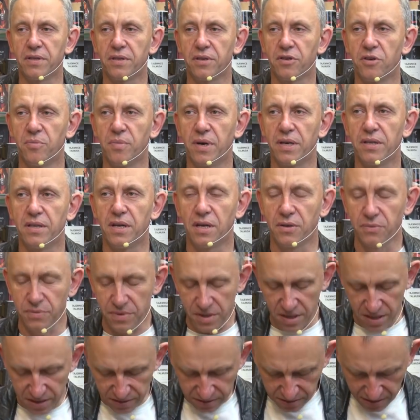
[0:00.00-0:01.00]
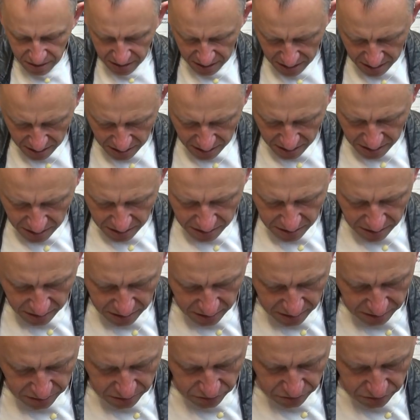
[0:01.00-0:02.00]
tego Majdanu jest.
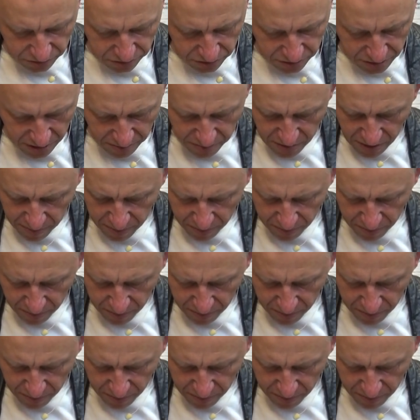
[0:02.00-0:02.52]
Natomiast książeczka była